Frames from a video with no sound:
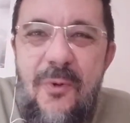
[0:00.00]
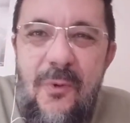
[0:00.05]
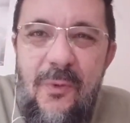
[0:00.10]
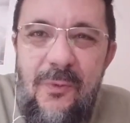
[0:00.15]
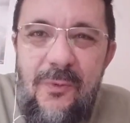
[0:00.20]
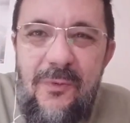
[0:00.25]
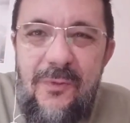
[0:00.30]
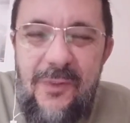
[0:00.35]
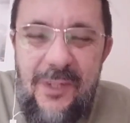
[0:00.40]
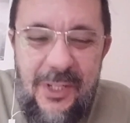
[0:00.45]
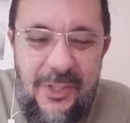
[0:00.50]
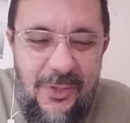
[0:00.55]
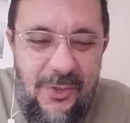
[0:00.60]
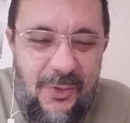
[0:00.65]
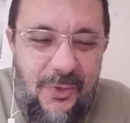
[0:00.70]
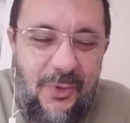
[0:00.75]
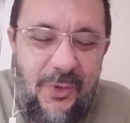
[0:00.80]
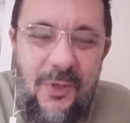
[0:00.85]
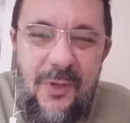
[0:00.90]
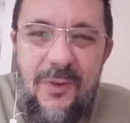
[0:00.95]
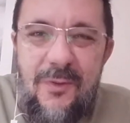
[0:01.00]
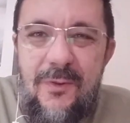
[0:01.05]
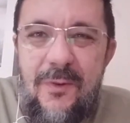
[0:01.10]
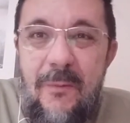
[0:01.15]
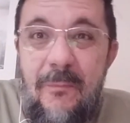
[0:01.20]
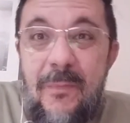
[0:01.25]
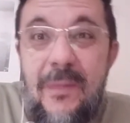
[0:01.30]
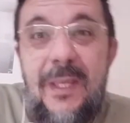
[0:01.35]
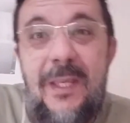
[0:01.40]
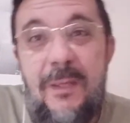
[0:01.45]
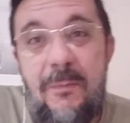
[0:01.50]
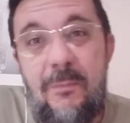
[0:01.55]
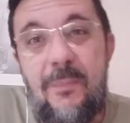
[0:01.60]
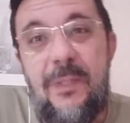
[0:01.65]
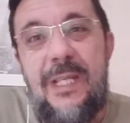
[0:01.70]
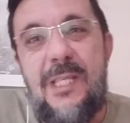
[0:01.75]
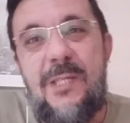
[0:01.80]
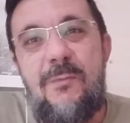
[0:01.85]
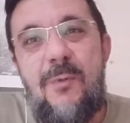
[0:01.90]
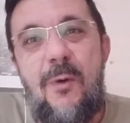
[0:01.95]
um vídeo novo,
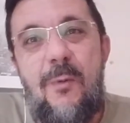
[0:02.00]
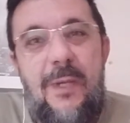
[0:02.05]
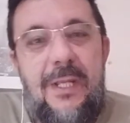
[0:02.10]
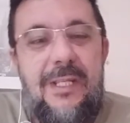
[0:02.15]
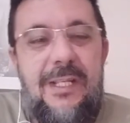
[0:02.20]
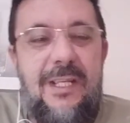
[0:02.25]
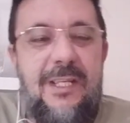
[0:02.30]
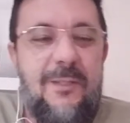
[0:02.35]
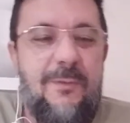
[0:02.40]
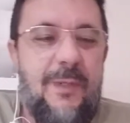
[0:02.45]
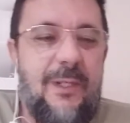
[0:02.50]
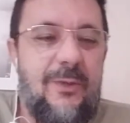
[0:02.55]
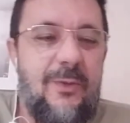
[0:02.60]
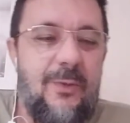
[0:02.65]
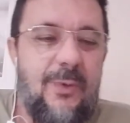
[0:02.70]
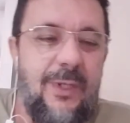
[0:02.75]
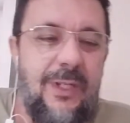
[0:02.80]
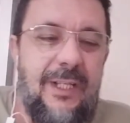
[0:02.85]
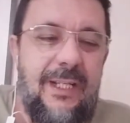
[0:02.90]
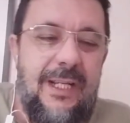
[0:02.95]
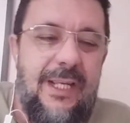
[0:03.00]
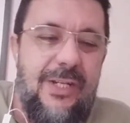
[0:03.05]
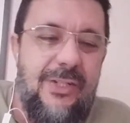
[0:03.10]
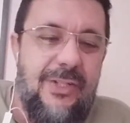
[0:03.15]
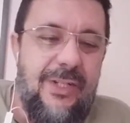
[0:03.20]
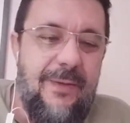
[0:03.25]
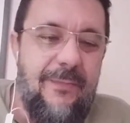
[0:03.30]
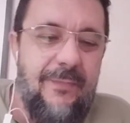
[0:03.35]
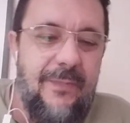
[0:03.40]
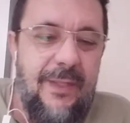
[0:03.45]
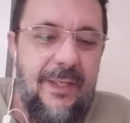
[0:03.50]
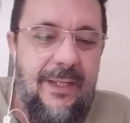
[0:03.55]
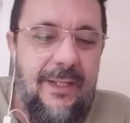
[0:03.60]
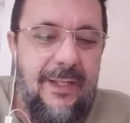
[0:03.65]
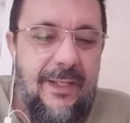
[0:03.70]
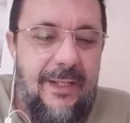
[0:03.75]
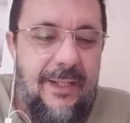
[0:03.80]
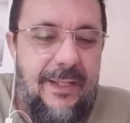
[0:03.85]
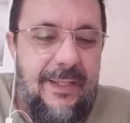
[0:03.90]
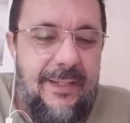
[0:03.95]
principalmente a respeito do Igreja
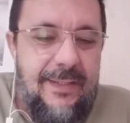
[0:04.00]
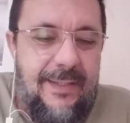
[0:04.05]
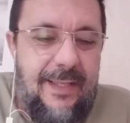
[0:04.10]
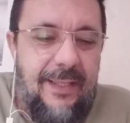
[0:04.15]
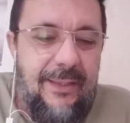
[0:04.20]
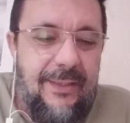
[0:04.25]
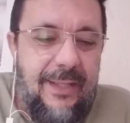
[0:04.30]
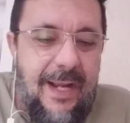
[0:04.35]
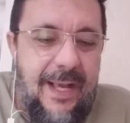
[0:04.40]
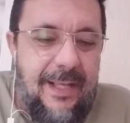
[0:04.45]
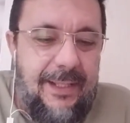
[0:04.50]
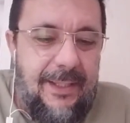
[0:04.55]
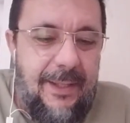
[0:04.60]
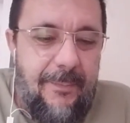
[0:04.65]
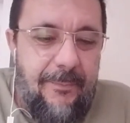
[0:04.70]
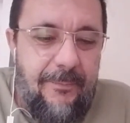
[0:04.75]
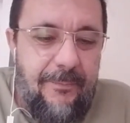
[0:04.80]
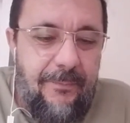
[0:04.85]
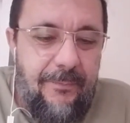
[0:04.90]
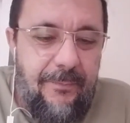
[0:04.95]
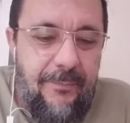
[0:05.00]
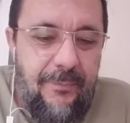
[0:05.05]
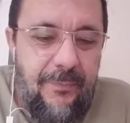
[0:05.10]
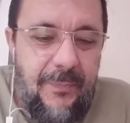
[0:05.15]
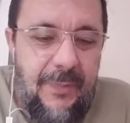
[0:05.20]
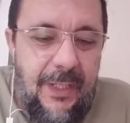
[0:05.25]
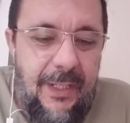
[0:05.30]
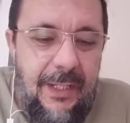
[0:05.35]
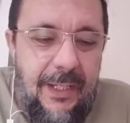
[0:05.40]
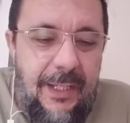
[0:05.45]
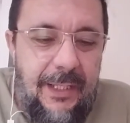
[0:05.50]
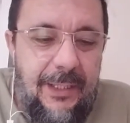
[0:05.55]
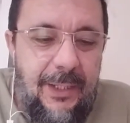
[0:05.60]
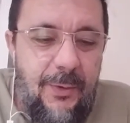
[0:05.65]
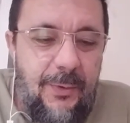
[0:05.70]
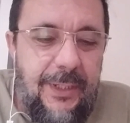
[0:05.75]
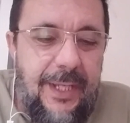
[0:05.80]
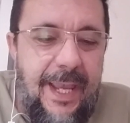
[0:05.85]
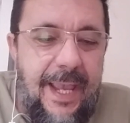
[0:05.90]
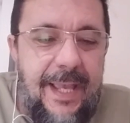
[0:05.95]
Centrada.
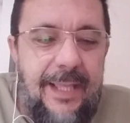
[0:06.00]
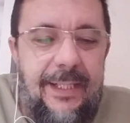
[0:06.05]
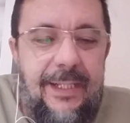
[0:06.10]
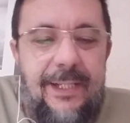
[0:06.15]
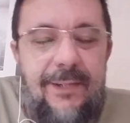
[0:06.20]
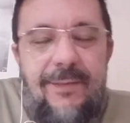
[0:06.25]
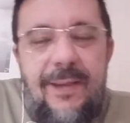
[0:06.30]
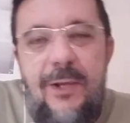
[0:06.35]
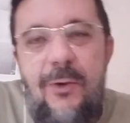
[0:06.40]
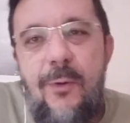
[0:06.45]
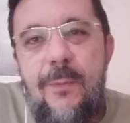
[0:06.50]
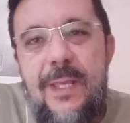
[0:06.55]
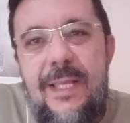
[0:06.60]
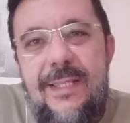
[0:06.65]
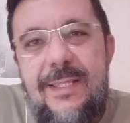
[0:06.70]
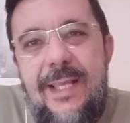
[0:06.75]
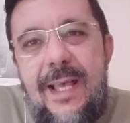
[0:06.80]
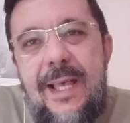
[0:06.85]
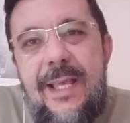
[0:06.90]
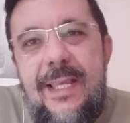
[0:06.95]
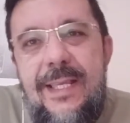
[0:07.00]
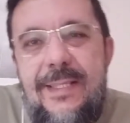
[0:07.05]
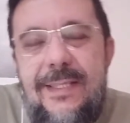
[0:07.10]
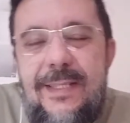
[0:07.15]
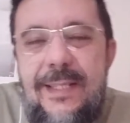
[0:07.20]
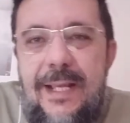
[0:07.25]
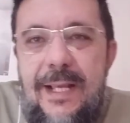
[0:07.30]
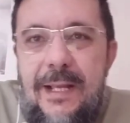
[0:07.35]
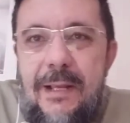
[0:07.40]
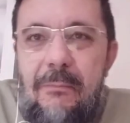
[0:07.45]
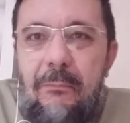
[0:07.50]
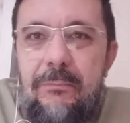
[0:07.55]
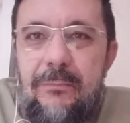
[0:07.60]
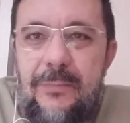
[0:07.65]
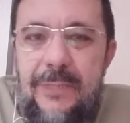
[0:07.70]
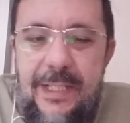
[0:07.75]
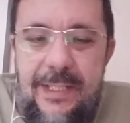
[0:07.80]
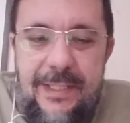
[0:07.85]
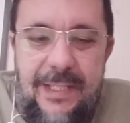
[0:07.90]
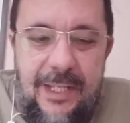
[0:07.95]
Então Keller vai começar essa,
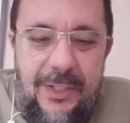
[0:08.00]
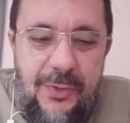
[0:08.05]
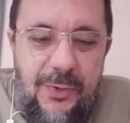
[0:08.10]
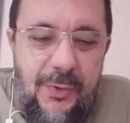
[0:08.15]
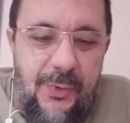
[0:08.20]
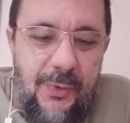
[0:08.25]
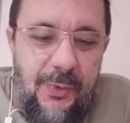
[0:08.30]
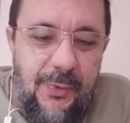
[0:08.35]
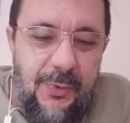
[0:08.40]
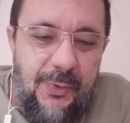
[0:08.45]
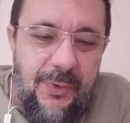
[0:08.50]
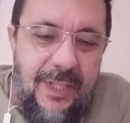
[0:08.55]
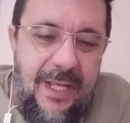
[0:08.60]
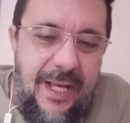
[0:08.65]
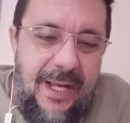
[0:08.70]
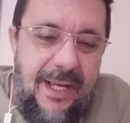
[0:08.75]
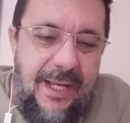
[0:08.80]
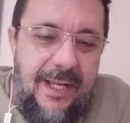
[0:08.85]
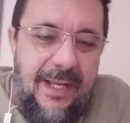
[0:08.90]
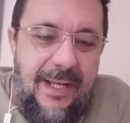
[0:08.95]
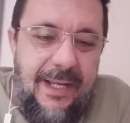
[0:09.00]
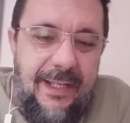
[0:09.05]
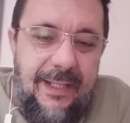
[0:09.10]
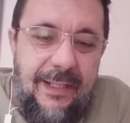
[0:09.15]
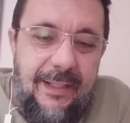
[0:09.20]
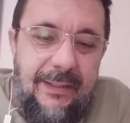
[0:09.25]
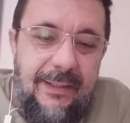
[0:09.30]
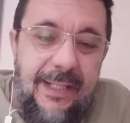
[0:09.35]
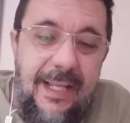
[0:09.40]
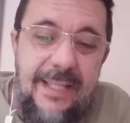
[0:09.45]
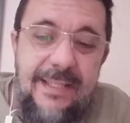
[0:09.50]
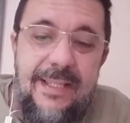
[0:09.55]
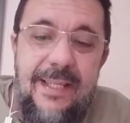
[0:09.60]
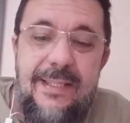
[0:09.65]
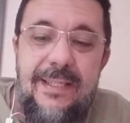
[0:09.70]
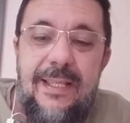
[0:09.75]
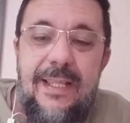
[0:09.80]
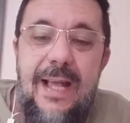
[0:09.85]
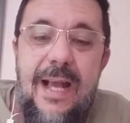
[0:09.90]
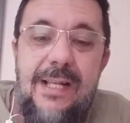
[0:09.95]
esse assunto da
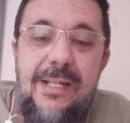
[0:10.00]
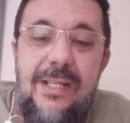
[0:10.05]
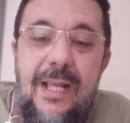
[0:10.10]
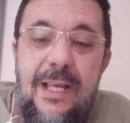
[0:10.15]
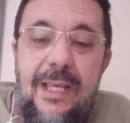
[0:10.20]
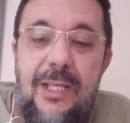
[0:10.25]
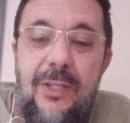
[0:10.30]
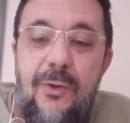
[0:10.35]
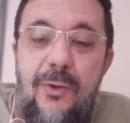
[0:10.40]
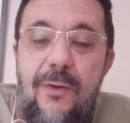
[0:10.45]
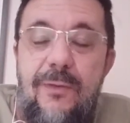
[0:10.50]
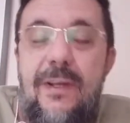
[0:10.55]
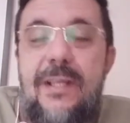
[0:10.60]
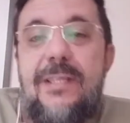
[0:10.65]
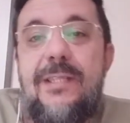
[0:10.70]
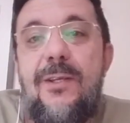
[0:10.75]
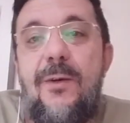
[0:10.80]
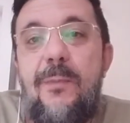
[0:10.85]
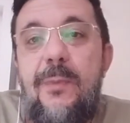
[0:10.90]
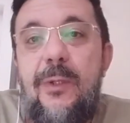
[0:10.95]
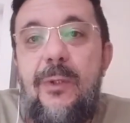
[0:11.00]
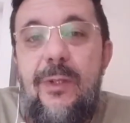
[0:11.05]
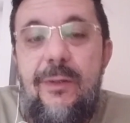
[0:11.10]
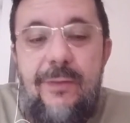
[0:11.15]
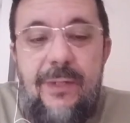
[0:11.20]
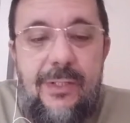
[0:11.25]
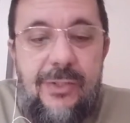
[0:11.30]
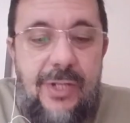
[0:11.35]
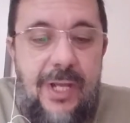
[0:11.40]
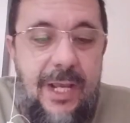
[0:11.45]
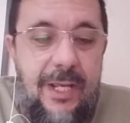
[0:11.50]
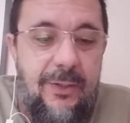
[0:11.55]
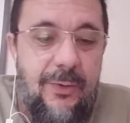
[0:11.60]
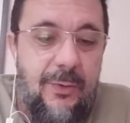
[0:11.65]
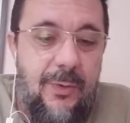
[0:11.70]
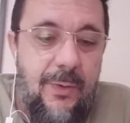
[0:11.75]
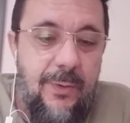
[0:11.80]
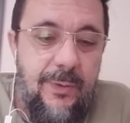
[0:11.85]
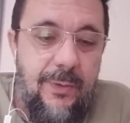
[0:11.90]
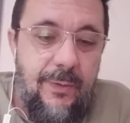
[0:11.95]
necessidade da renovação pelo Evangelho
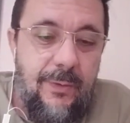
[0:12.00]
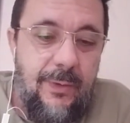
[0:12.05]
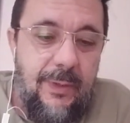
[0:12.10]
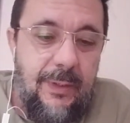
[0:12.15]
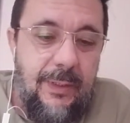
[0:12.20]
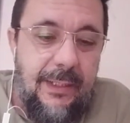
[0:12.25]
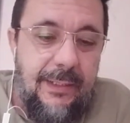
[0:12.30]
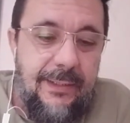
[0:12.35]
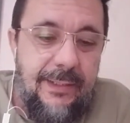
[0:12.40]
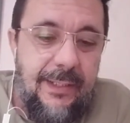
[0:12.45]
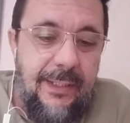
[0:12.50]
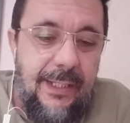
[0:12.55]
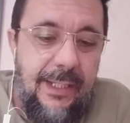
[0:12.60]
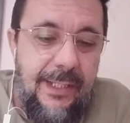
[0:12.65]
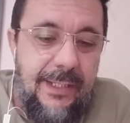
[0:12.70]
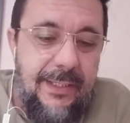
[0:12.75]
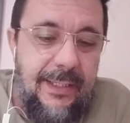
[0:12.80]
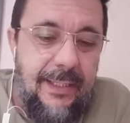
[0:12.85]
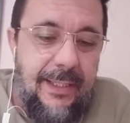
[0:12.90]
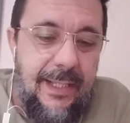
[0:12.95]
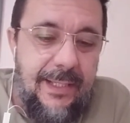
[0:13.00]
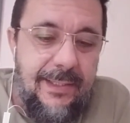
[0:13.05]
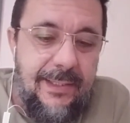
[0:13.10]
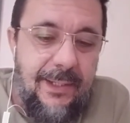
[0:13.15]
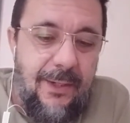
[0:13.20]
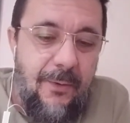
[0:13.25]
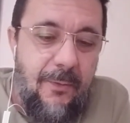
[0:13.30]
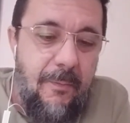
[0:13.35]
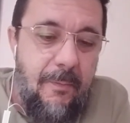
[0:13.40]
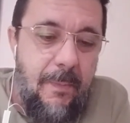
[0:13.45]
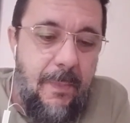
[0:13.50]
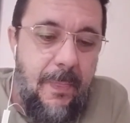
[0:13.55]
com a seguinte citação.